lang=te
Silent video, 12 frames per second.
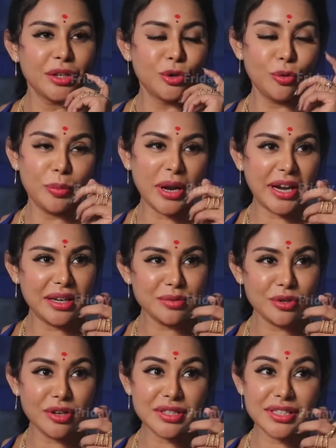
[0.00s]
నువ్వు ఇప్పుడు ఐటమ్
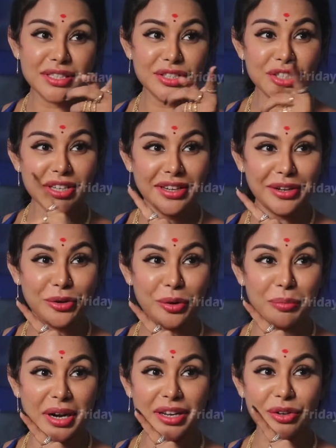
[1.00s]
సాంగ్స్ నుంచి ఇంకో
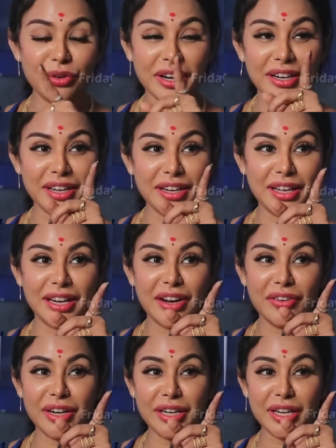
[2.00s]
మళ్ళీ నువ్వు ఎక్కడికైనా
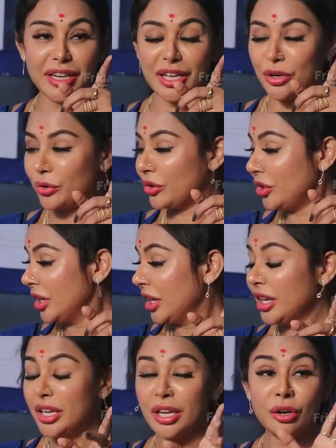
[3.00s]
వెళ్ళావంటే లేదు
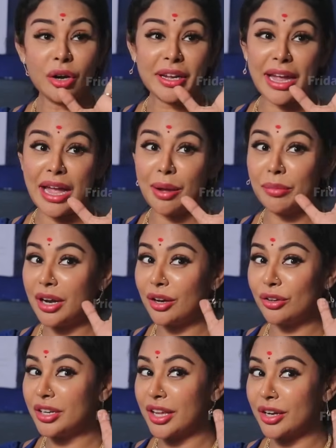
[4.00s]
ఇంకో
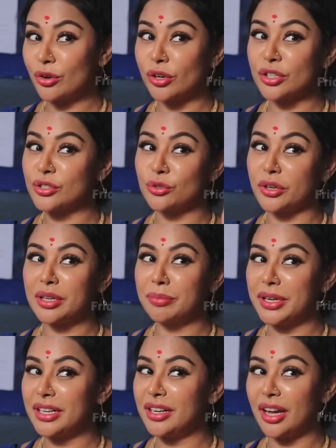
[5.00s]
కెమెరాలు ఉన్నాయని కూడా చూడని
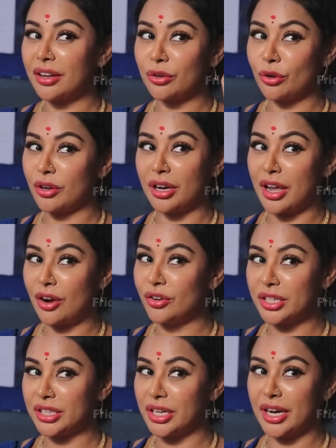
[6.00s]
బిడ్డ ఇంకొక లా
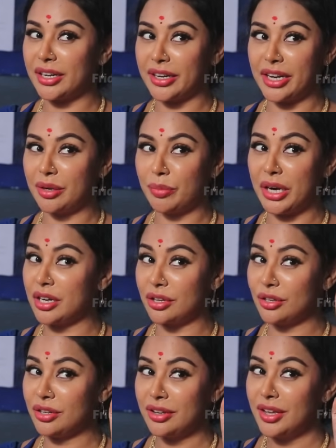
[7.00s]
ఉంటుంది నా
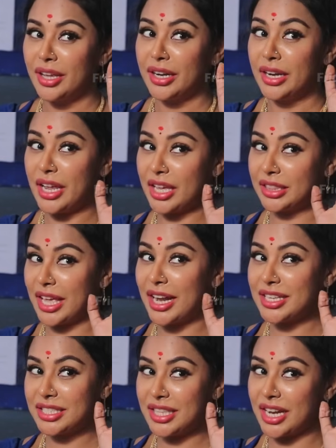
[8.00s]
ట్రీట్మెంట్
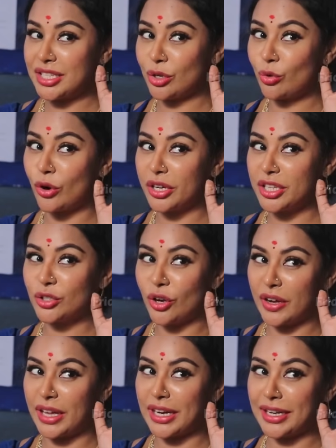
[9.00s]
తెలిసి తెలిసి
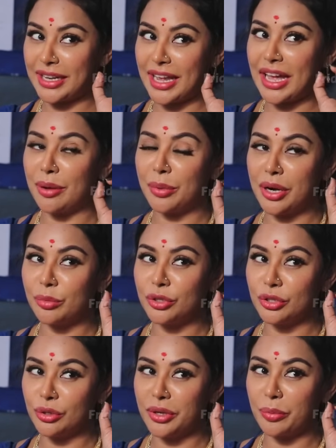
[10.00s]
కొట్టించుకోవాలని కెమెరా
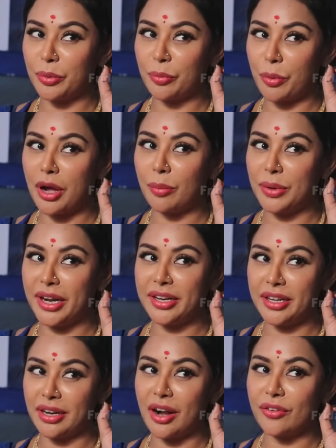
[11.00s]
ముందు ఇప్పుడు
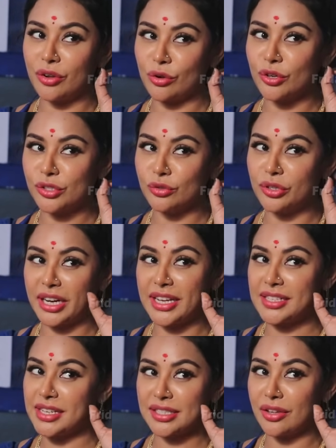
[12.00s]
పాపులారిటీ రావడం కోసం నువ్వు ట్రై
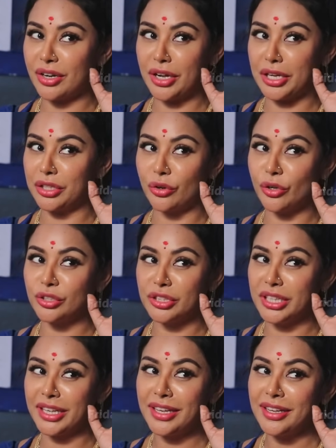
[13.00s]
చేస్తున్నావు అని అర్థం
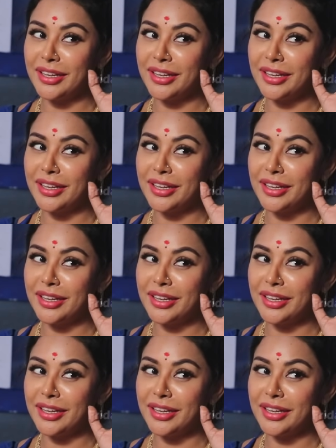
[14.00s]
అవుతుంది